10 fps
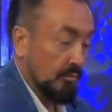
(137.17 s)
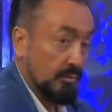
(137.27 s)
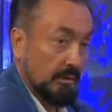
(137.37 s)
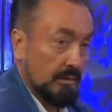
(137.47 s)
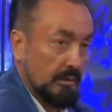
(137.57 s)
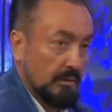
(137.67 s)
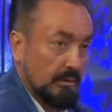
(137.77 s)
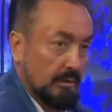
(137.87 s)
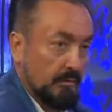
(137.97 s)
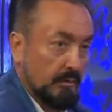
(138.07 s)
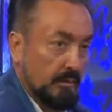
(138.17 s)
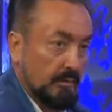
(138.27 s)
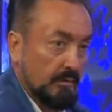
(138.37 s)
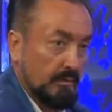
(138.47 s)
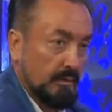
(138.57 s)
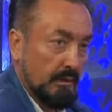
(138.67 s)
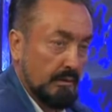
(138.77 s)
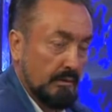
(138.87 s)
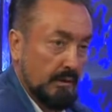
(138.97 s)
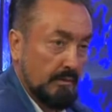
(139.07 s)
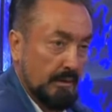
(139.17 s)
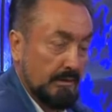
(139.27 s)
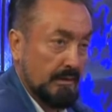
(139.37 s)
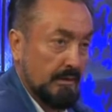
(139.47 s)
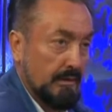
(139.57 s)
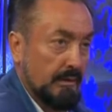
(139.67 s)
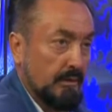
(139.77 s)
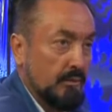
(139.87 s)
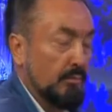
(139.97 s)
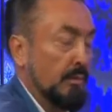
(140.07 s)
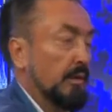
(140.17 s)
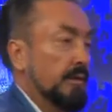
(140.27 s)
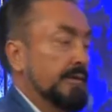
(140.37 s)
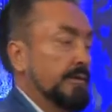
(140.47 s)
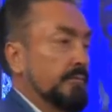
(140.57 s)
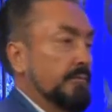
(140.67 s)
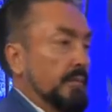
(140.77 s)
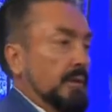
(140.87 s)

Mutazarır etmek. Yani daima insana lehine olmak lazım.